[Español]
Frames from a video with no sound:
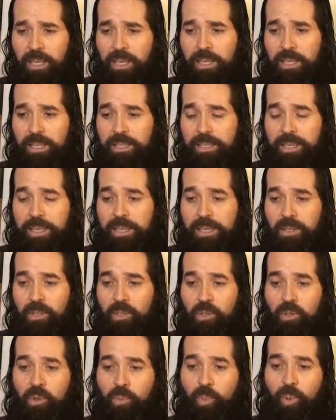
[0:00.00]
Es que
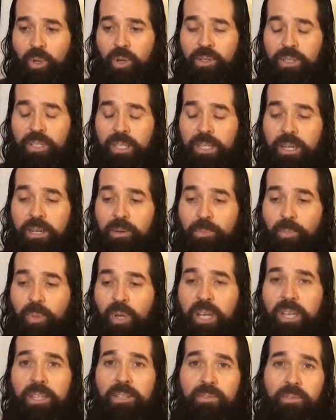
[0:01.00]
yo no puedo tener
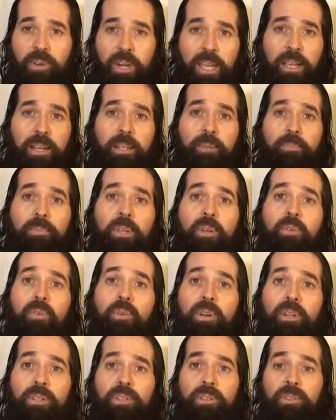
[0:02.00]
paz real en mi
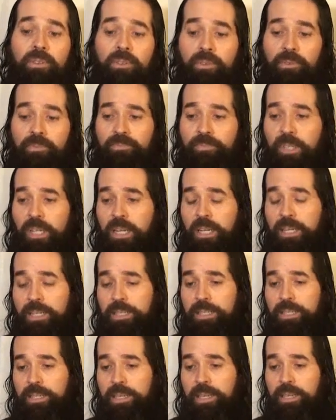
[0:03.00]
corazón
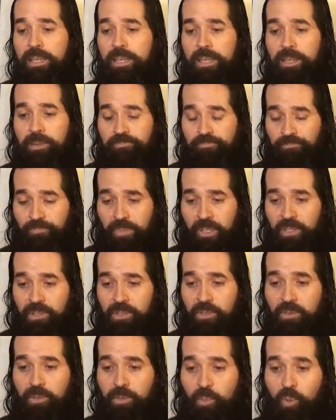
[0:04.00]
hasta que
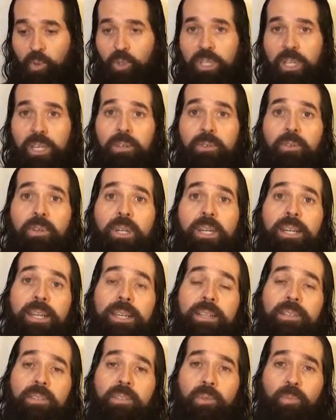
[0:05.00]
estoy buscando a
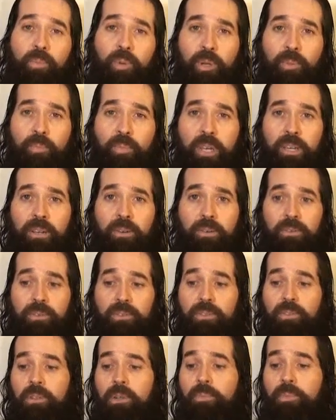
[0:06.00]
Cristo primero.
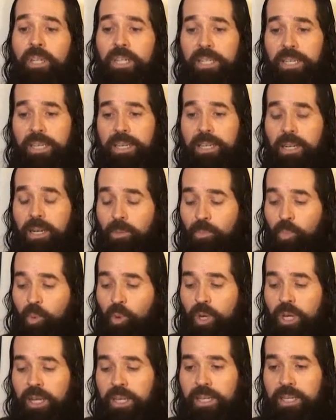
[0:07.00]
Solamente Él
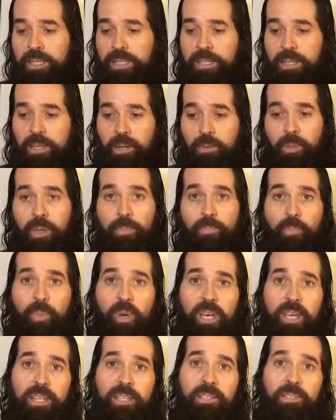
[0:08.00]
puede darme
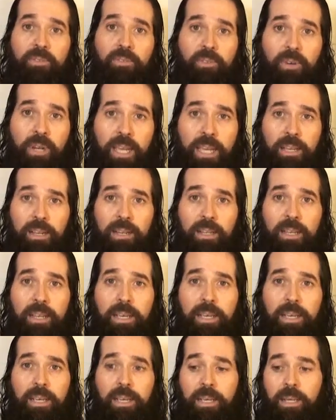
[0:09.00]
paz real,
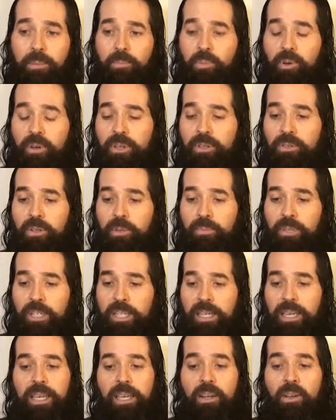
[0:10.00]
porque
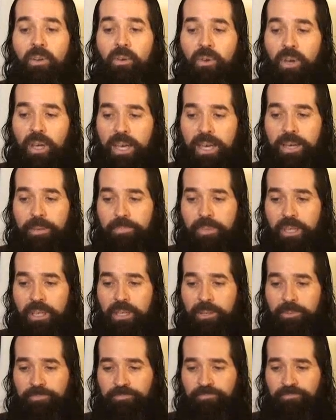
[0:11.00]
solamente Él no
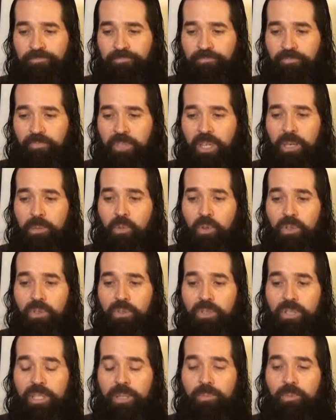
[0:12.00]
cambia. Hay
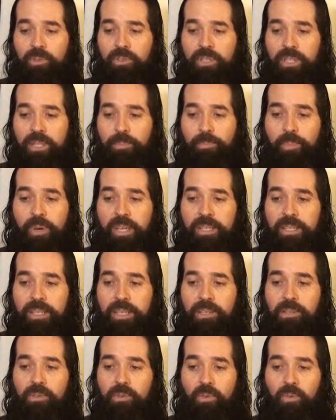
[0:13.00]
muchos tipos de paz
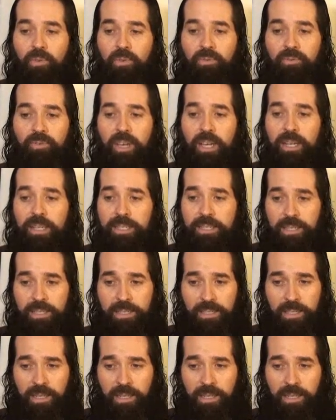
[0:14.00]
que son falsas.